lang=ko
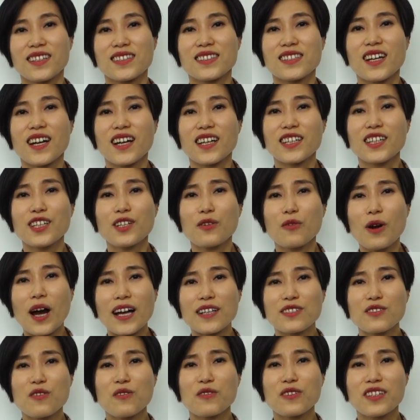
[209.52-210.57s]
자, 이
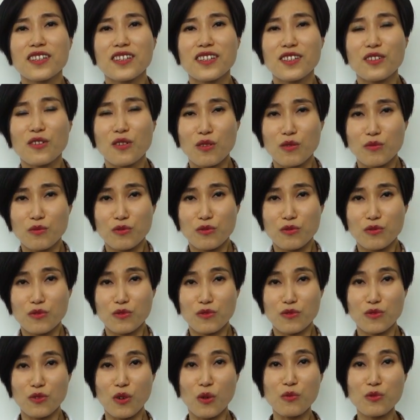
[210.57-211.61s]
과정이
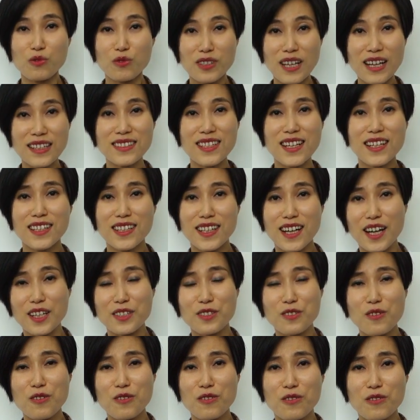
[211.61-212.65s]
여러분 너무도 상상이
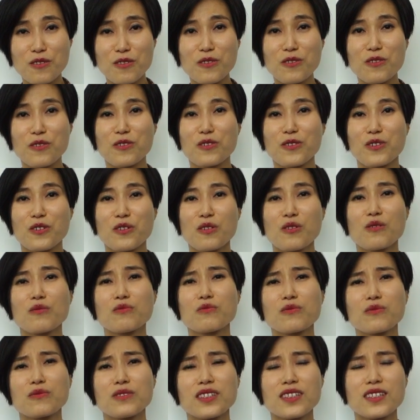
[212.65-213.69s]
가죠? 어,
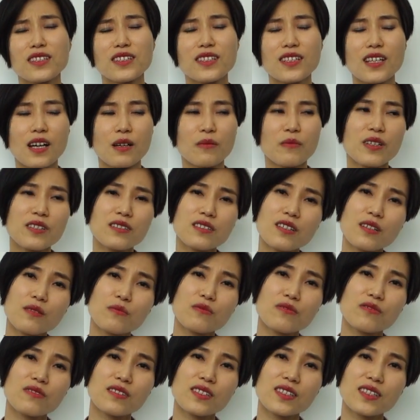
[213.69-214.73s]
여러분이
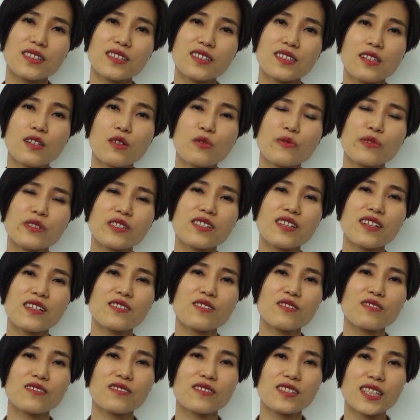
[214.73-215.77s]
암환자분들이
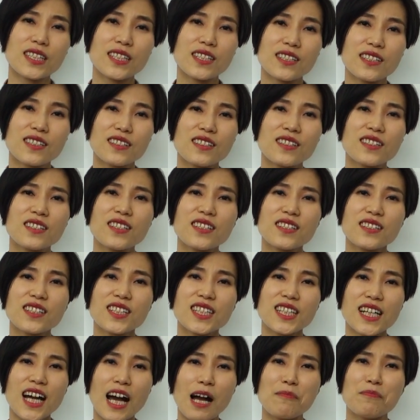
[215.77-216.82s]
진료실에서 느끼는
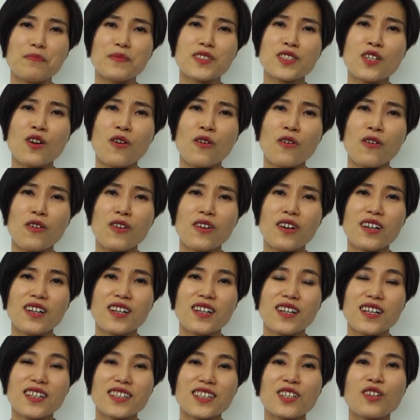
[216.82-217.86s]
그 감정,
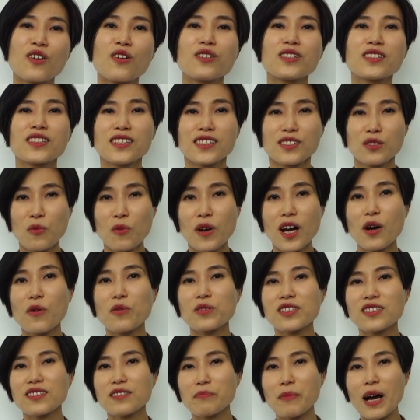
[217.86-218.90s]
그거를 송강호
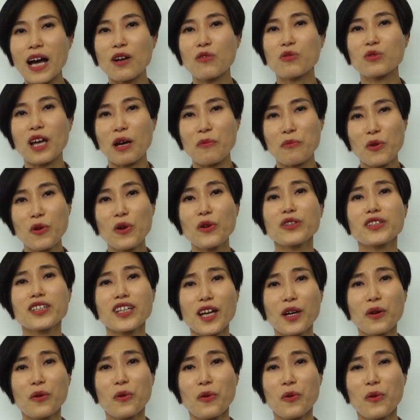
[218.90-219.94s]
씨는 말로 다 표현을
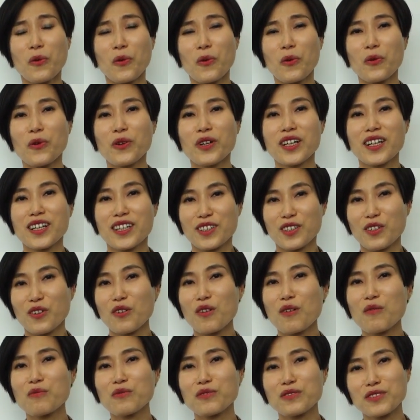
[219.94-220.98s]
했고,
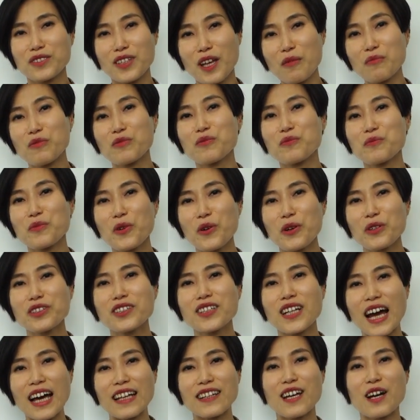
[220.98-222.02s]
여러분은 대부분
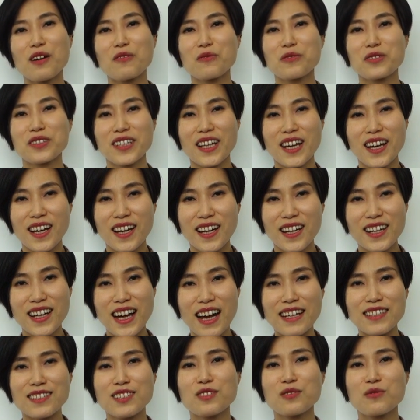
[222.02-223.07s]
표현을 안 하고 그냥
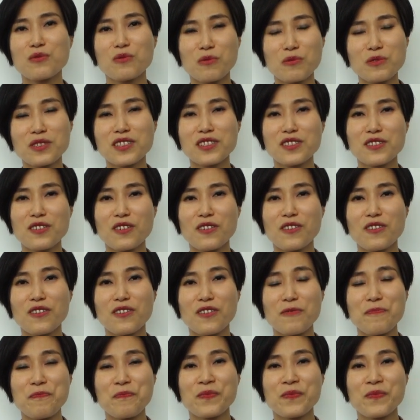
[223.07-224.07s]
가지고 오시죠.